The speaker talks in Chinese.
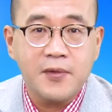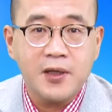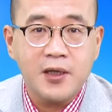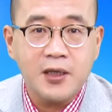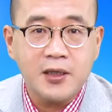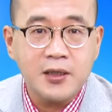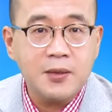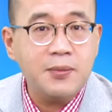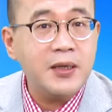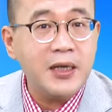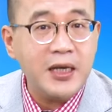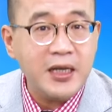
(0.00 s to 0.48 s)

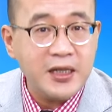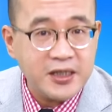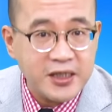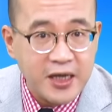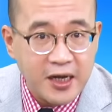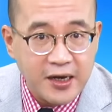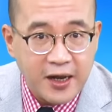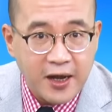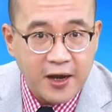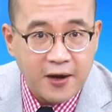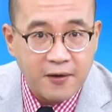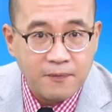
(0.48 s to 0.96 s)
是不是印
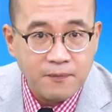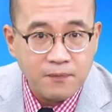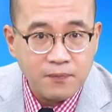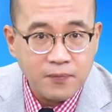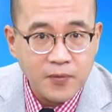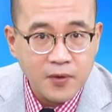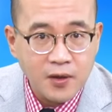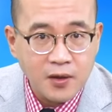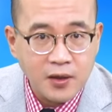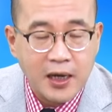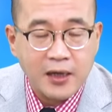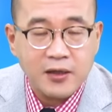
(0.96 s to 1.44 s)
证了？
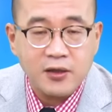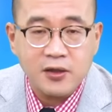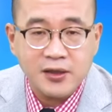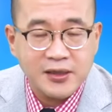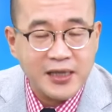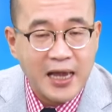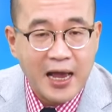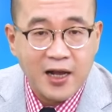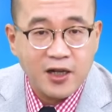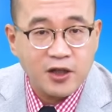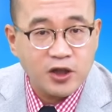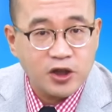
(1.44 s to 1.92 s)
那
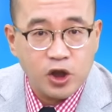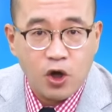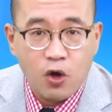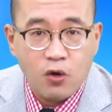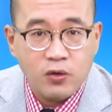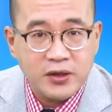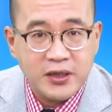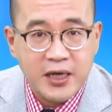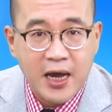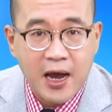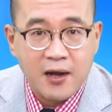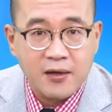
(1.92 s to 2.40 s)
上周
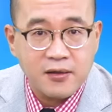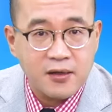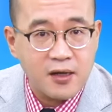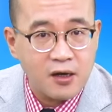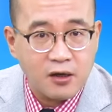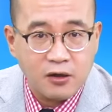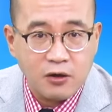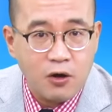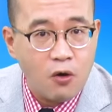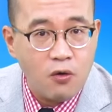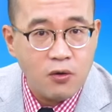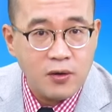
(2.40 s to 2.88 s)
讲的
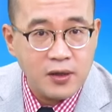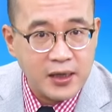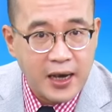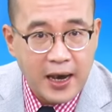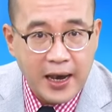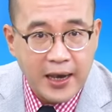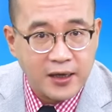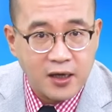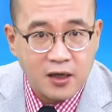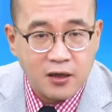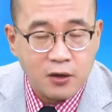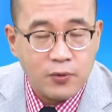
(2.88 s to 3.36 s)
公
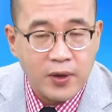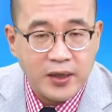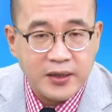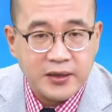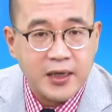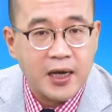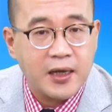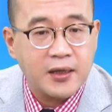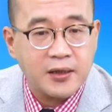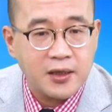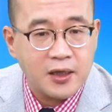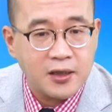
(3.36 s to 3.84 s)
开跟各位
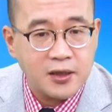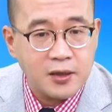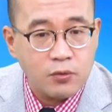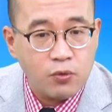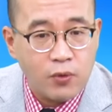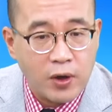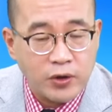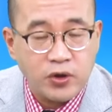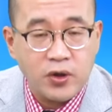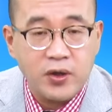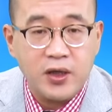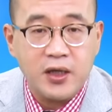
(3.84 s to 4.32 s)
讲的是
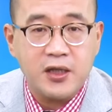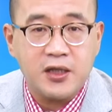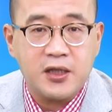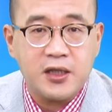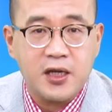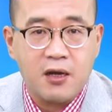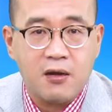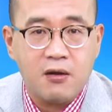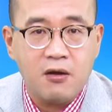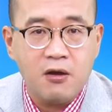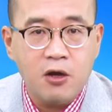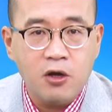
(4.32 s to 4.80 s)
完全印
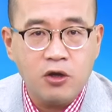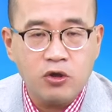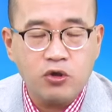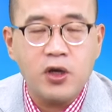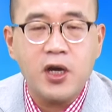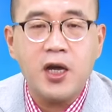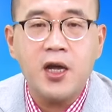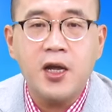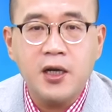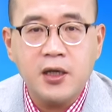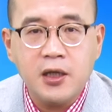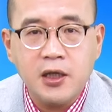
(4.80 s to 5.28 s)
证，所
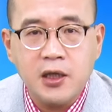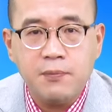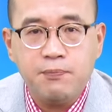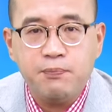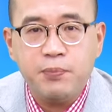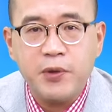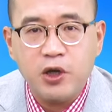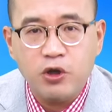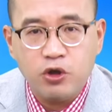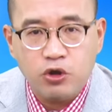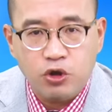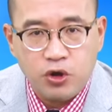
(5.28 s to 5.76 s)
以你
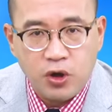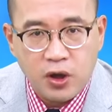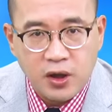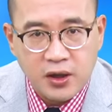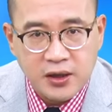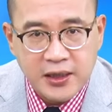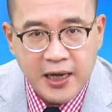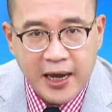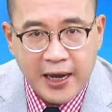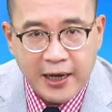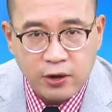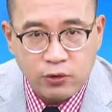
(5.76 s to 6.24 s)
必须
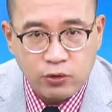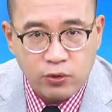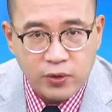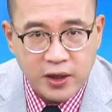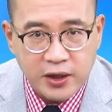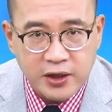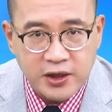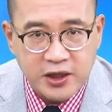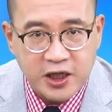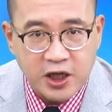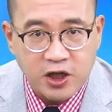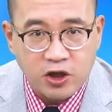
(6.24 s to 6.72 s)
踩
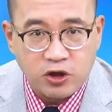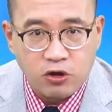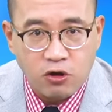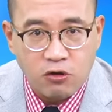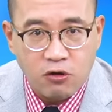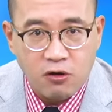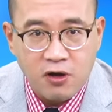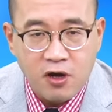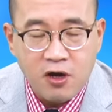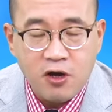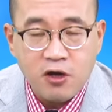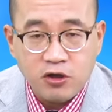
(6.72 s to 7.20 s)
对节
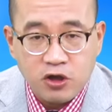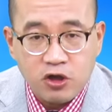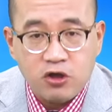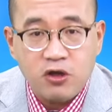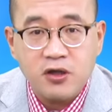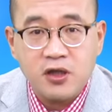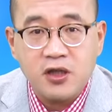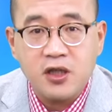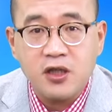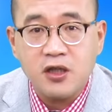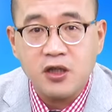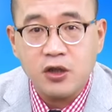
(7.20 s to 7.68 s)
奏，就
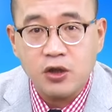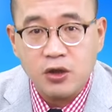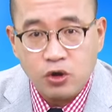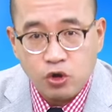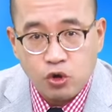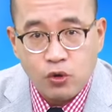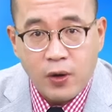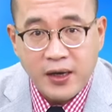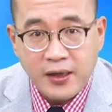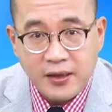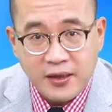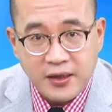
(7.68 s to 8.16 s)
是
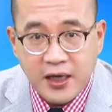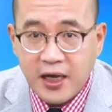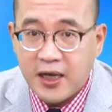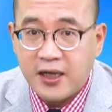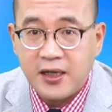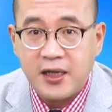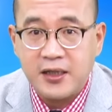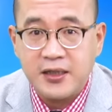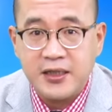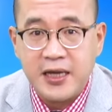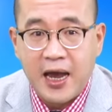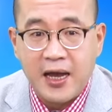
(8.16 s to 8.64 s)
专业
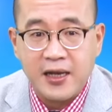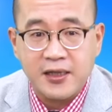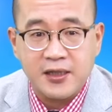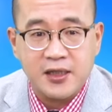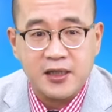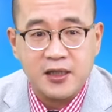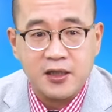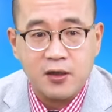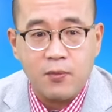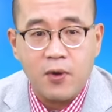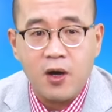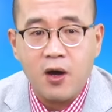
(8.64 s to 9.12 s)
的价
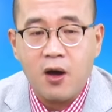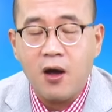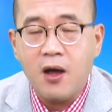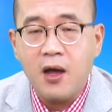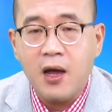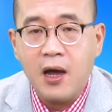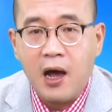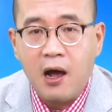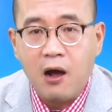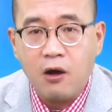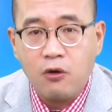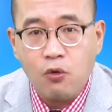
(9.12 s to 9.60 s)
值，有没有？
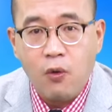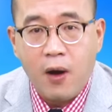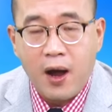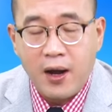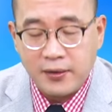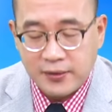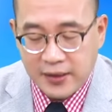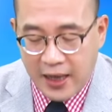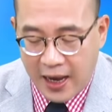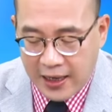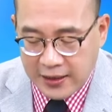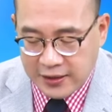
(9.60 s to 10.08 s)
好，
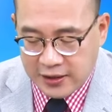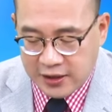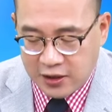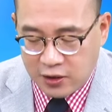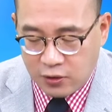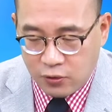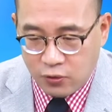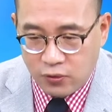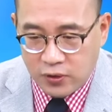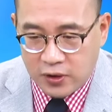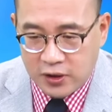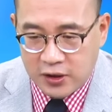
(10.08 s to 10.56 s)
广达是
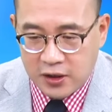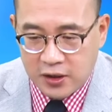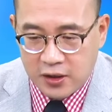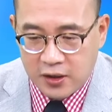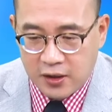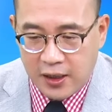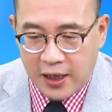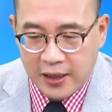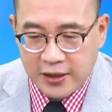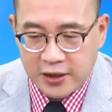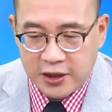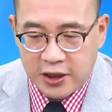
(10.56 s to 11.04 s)
如此，
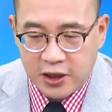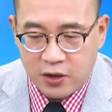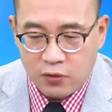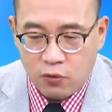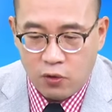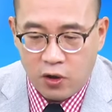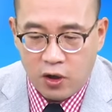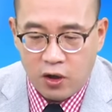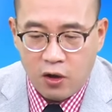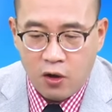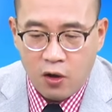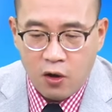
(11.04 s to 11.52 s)
那请
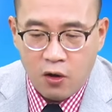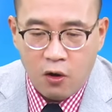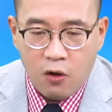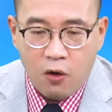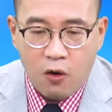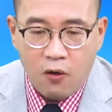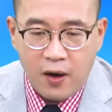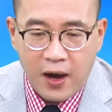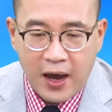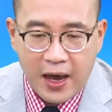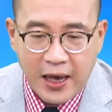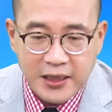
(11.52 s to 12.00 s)
问
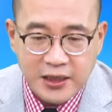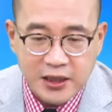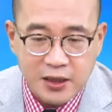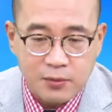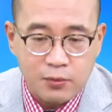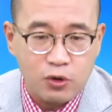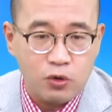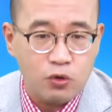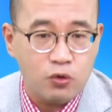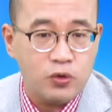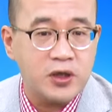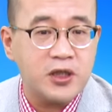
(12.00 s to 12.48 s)
鸿海是不
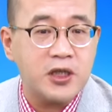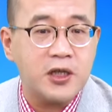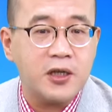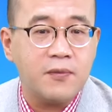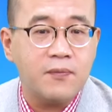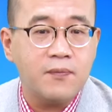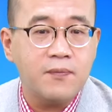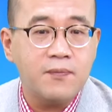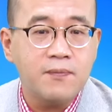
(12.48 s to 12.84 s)
是如此？